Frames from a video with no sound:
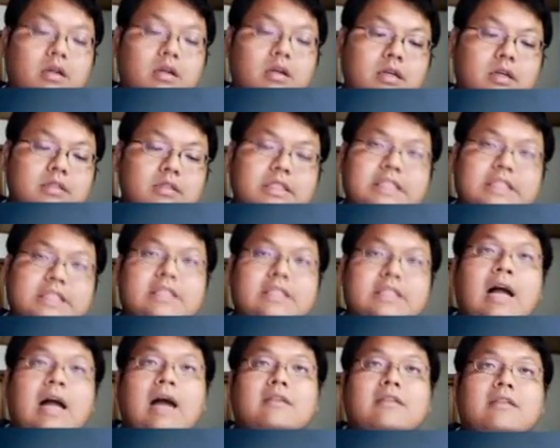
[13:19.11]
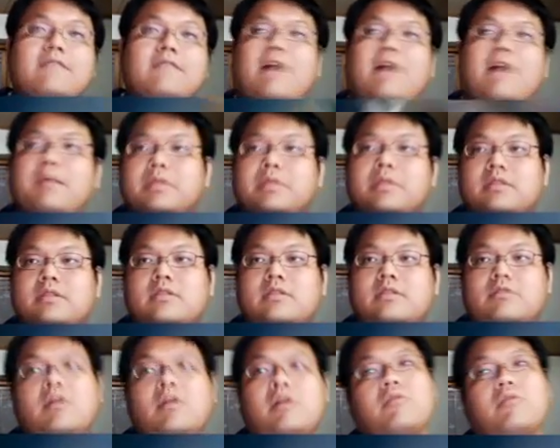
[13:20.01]
跟其他的发明者，
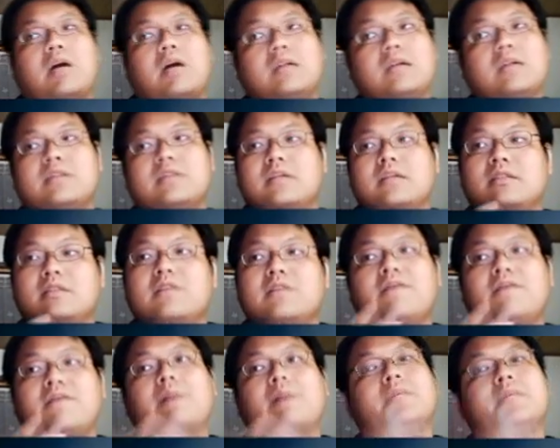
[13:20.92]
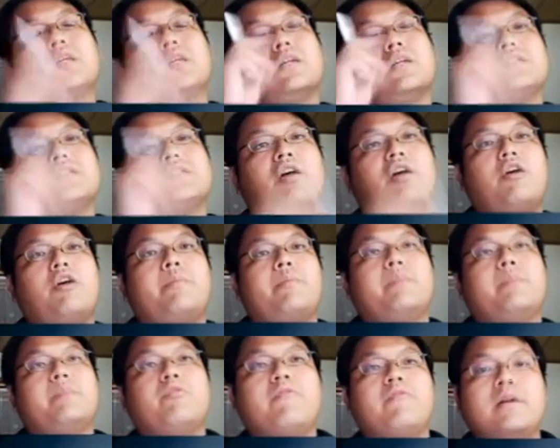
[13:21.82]
就像我刚刚讲这个发明一个笑话
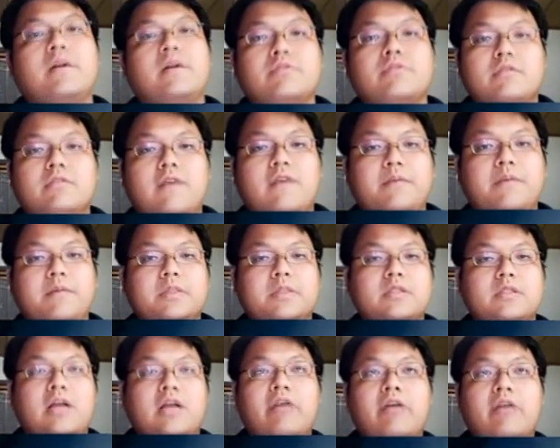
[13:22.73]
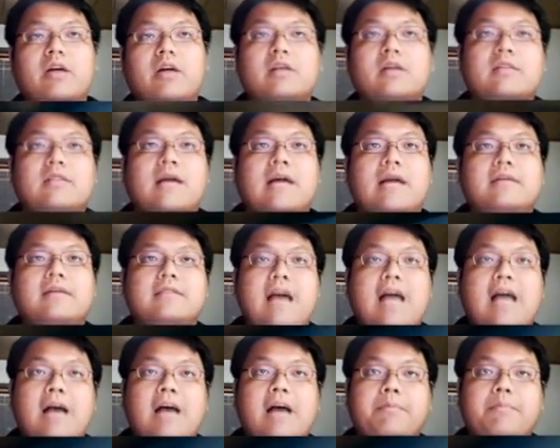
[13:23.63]
被模仿走的发明者，他有一个很大的
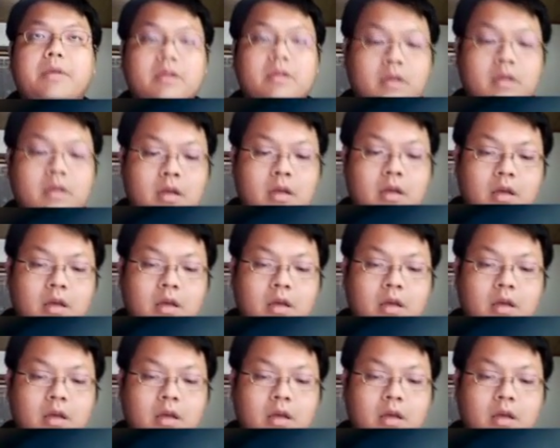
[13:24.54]
差别，